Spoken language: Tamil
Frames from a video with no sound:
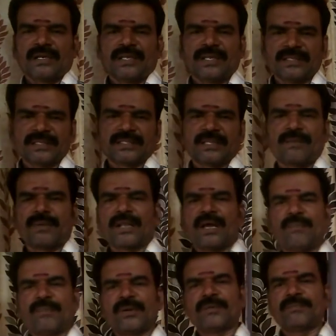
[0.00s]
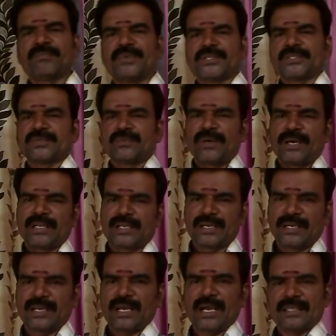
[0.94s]
நீதி தவறாமலும்
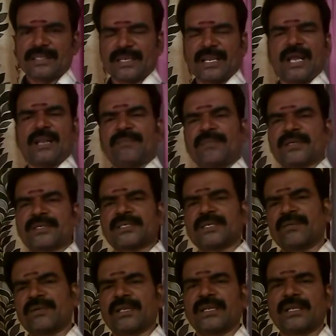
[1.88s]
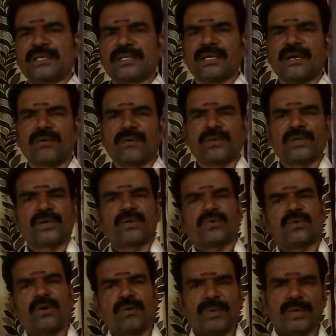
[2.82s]
பேசுவார்கள் அதனால் மற்றவர்களுக்கு அவருடைய
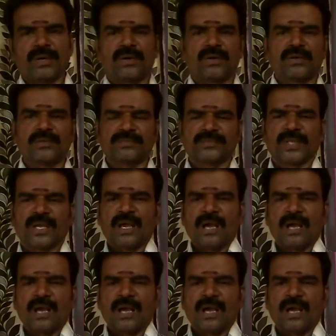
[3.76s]
கோபங்களும்